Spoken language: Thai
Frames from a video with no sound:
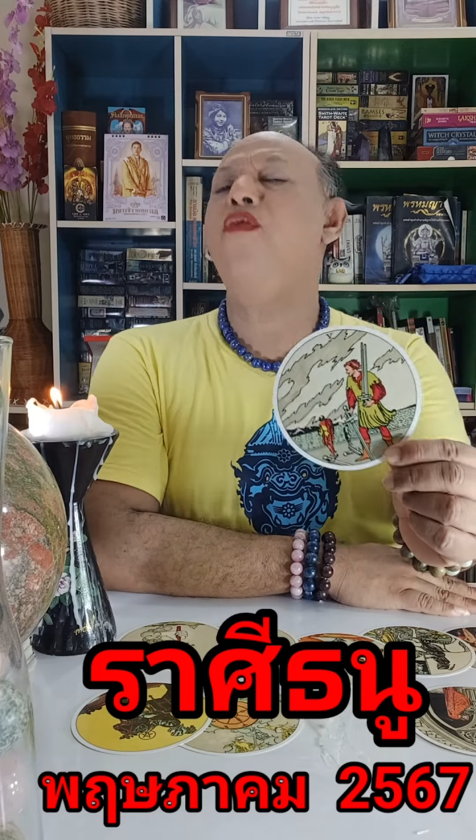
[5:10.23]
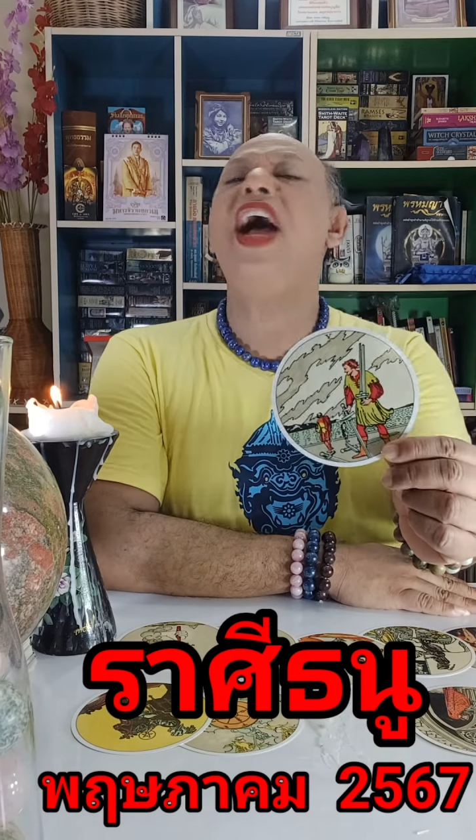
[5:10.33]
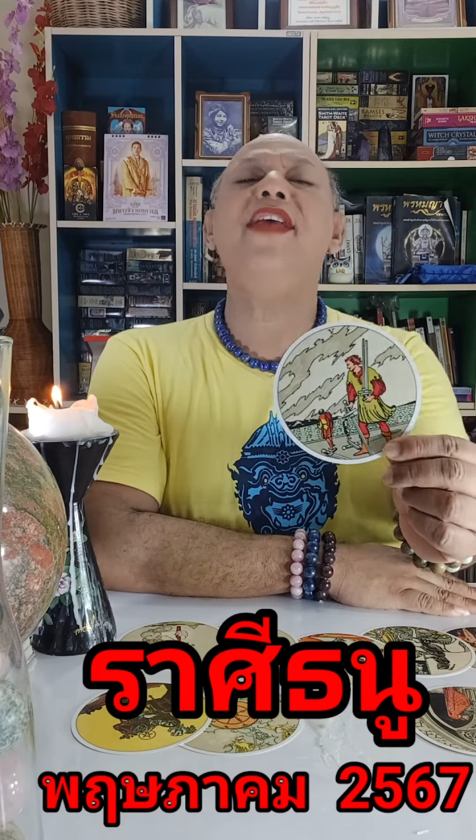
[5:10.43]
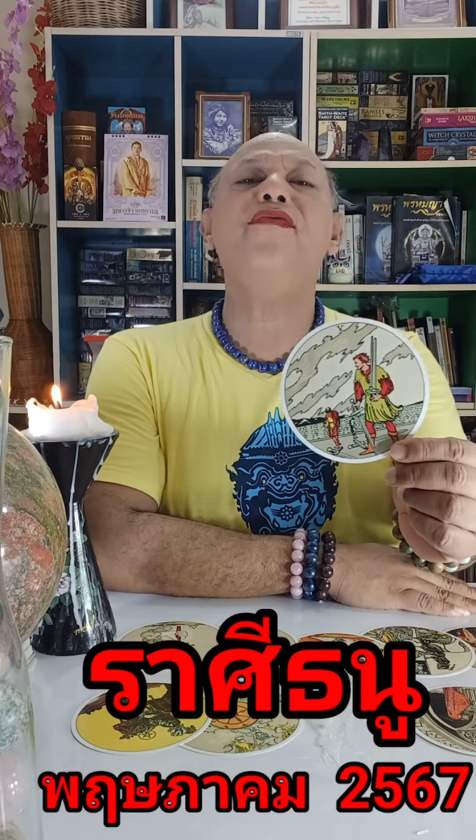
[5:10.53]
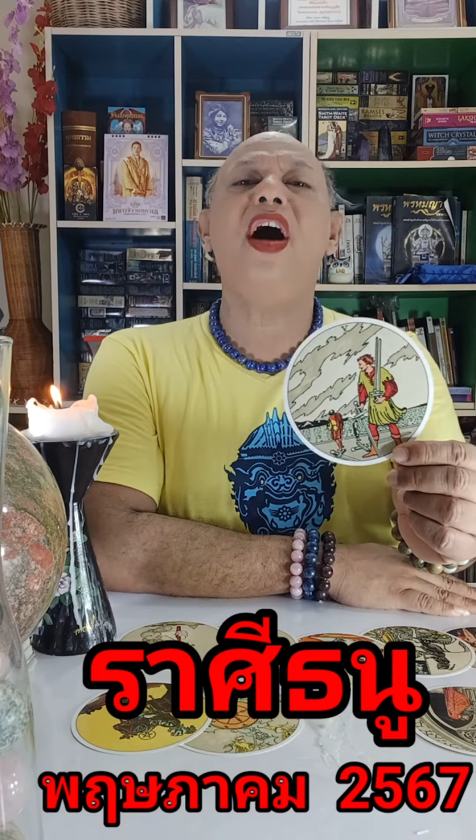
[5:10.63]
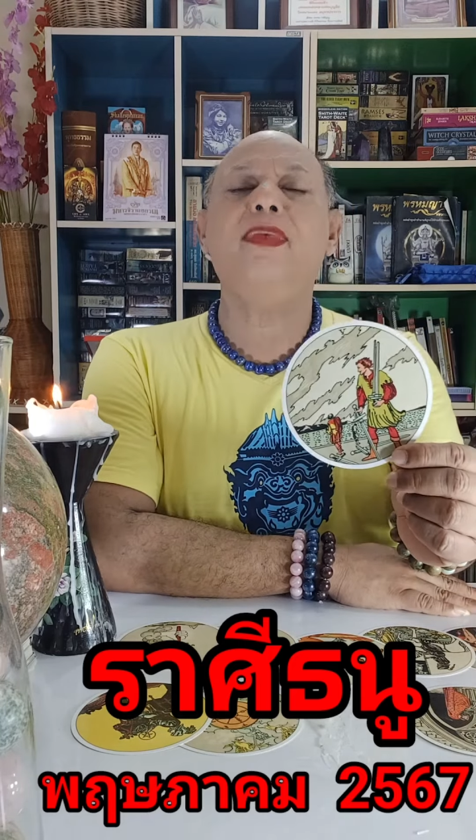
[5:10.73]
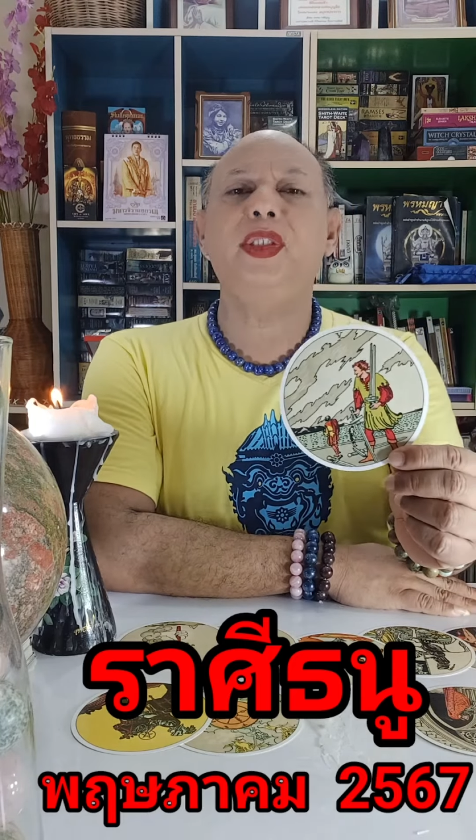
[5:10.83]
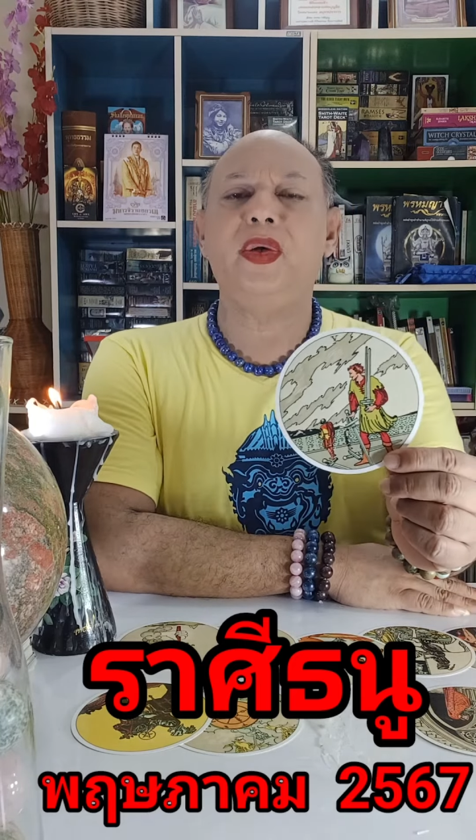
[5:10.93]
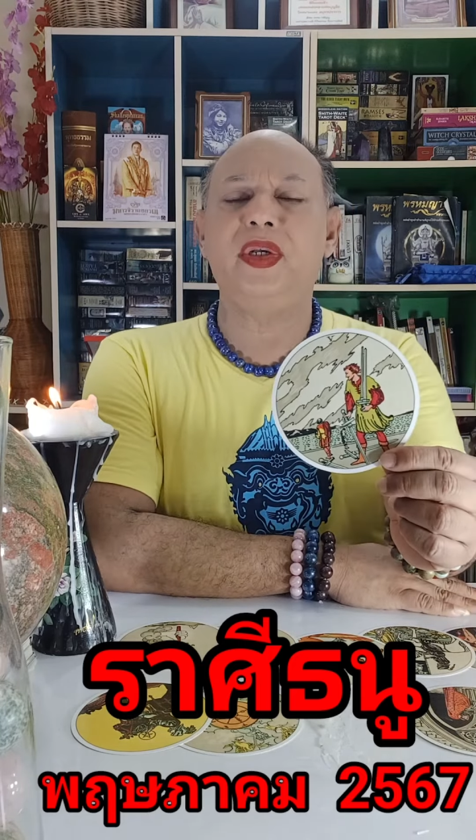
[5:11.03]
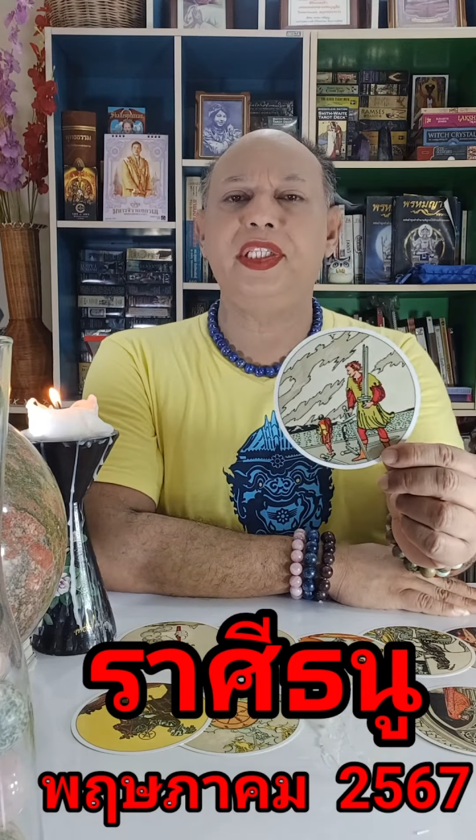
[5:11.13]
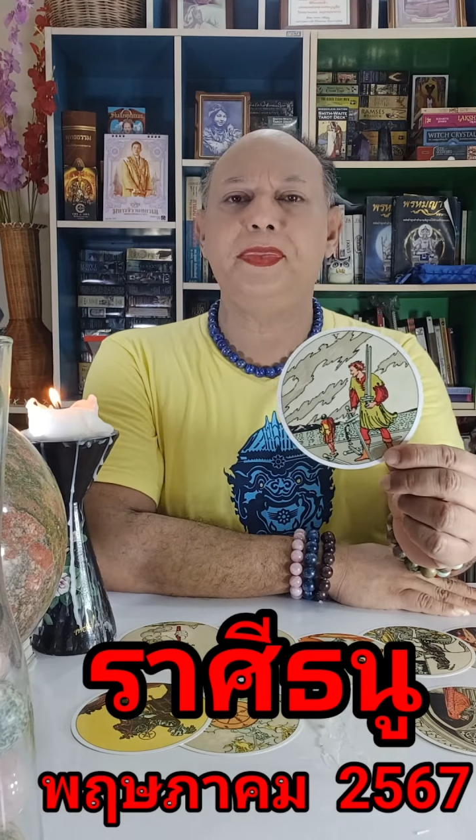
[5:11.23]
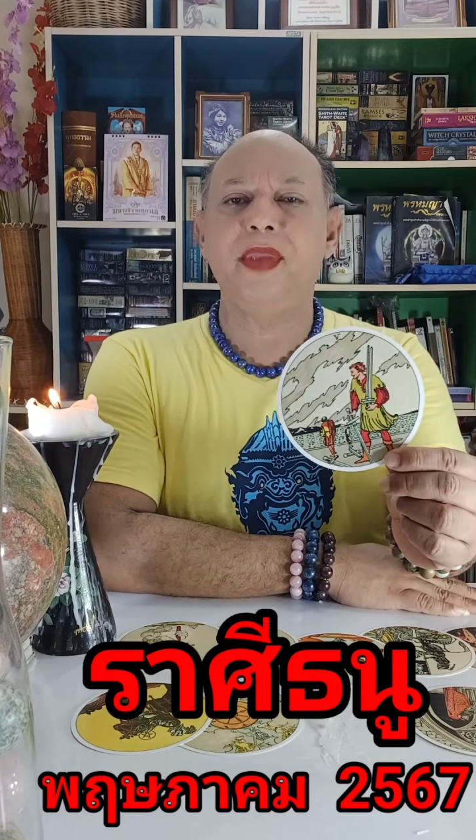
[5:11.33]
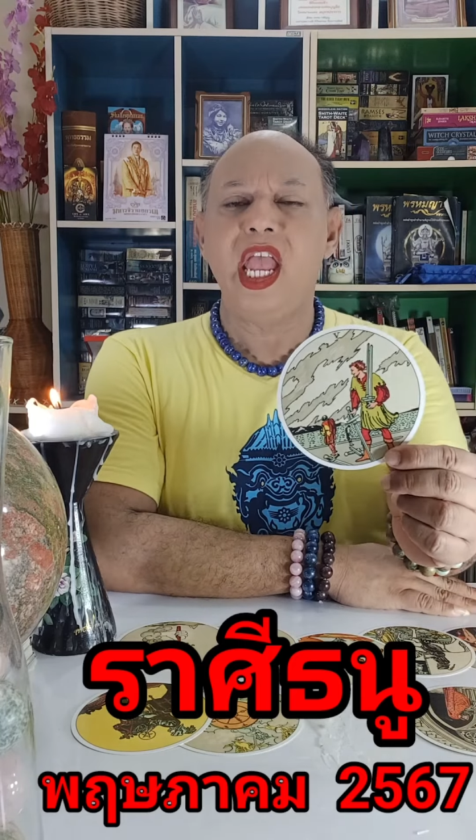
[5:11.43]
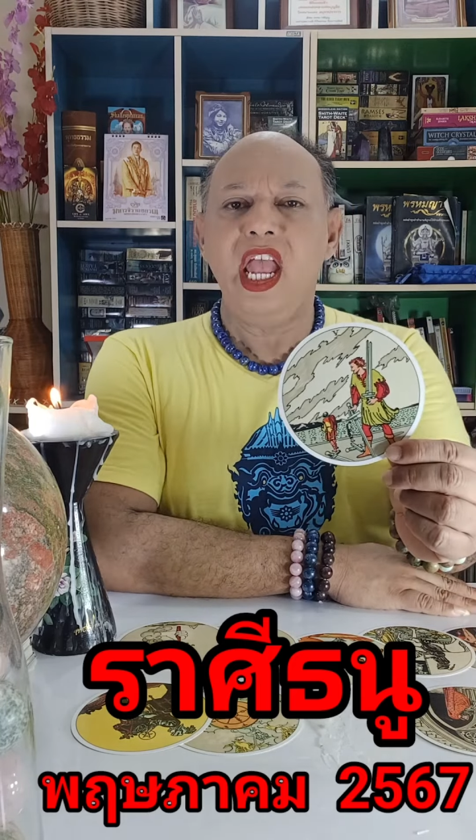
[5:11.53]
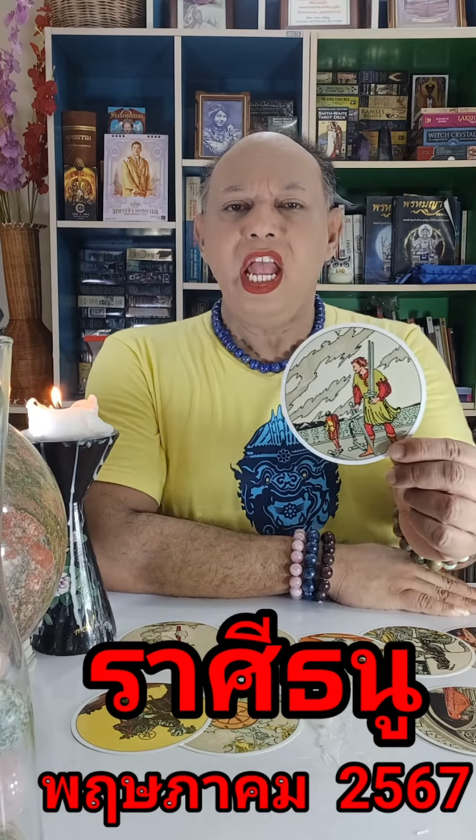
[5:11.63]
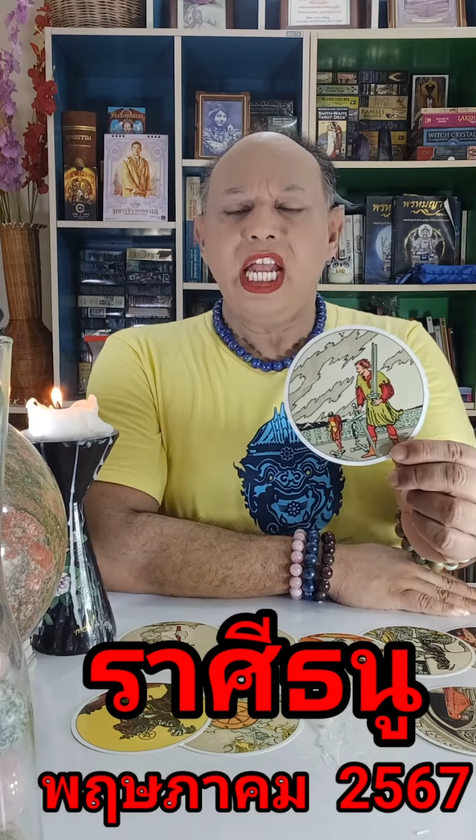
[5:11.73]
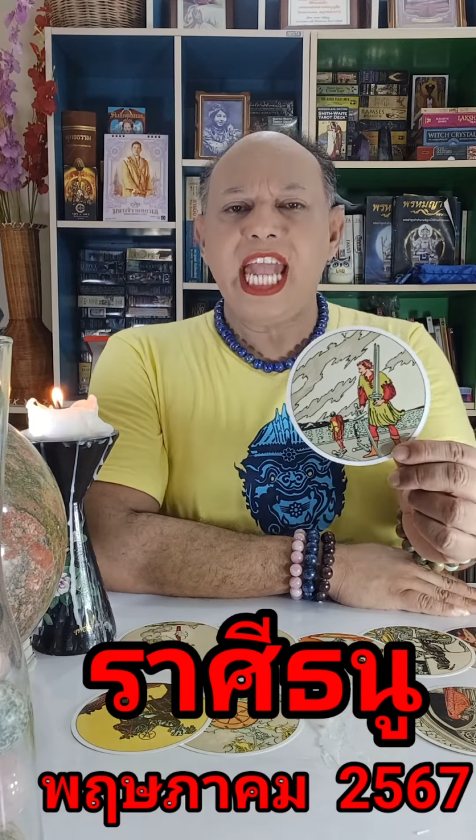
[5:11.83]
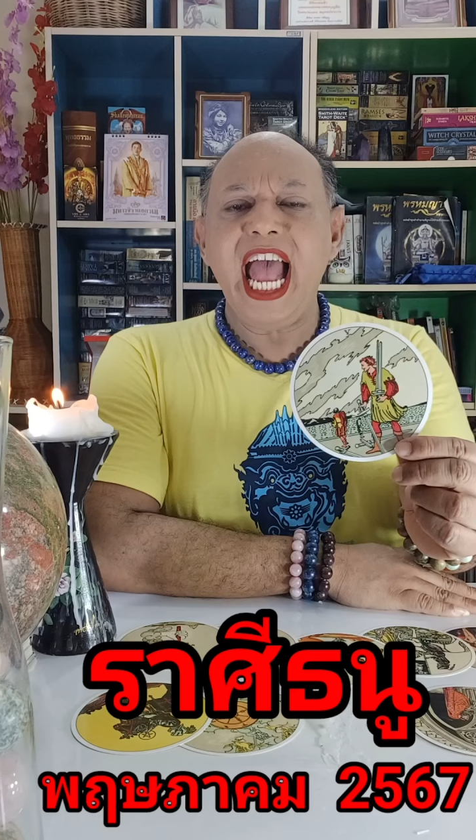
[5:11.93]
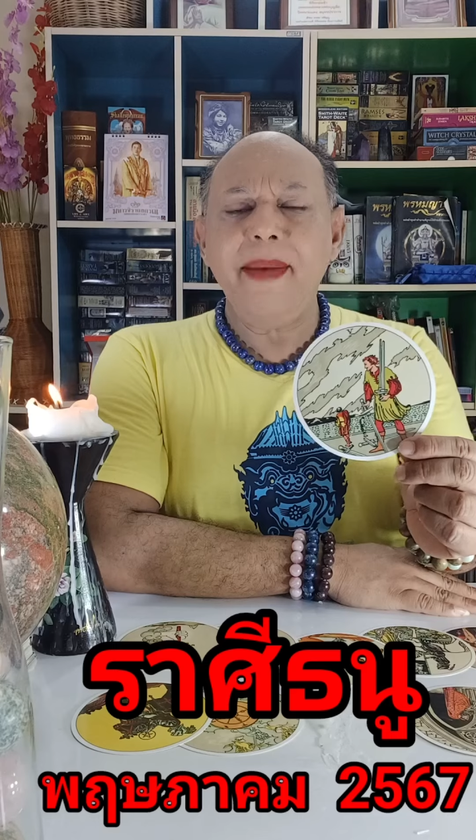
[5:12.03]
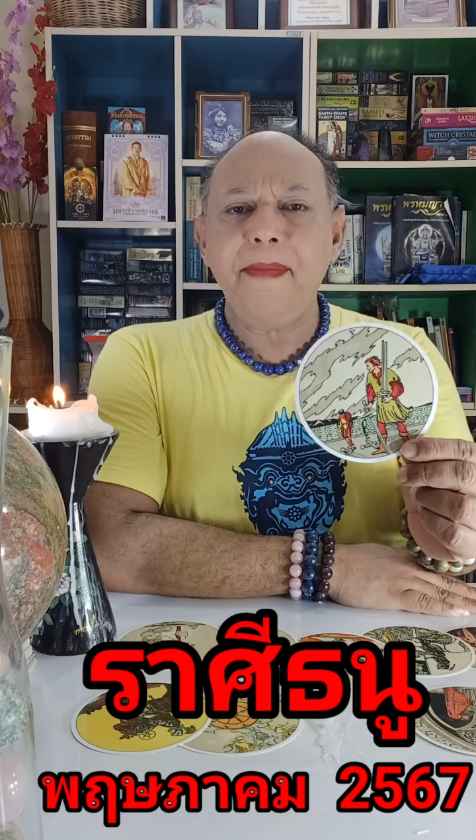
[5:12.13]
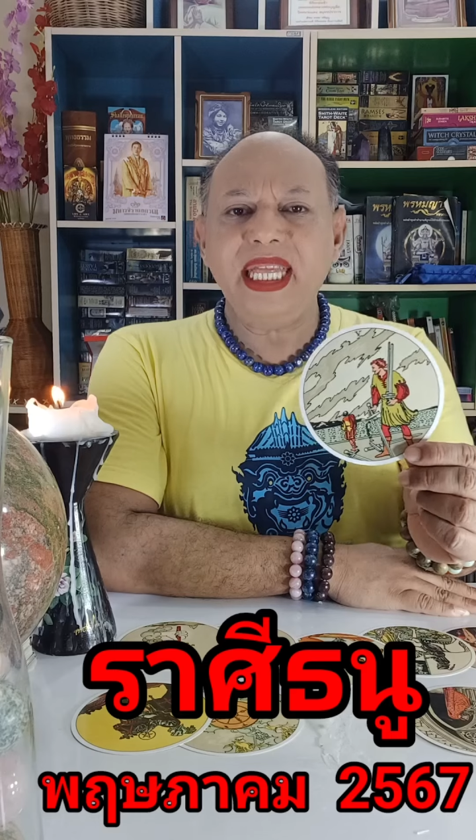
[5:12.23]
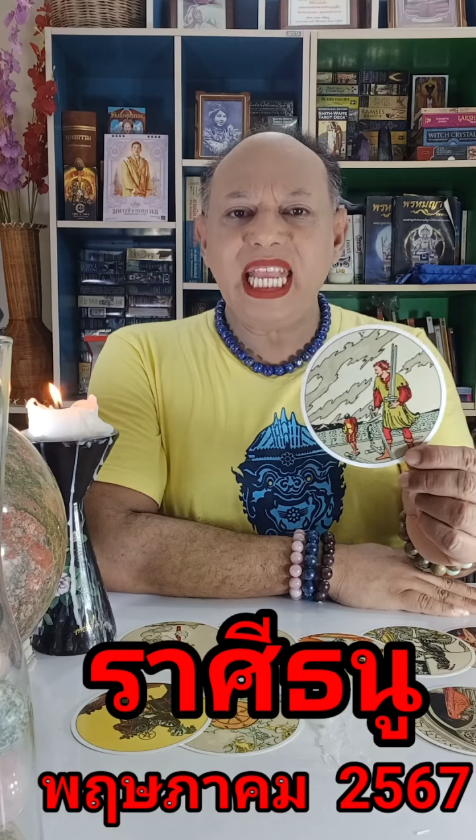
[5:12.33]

five of swords การป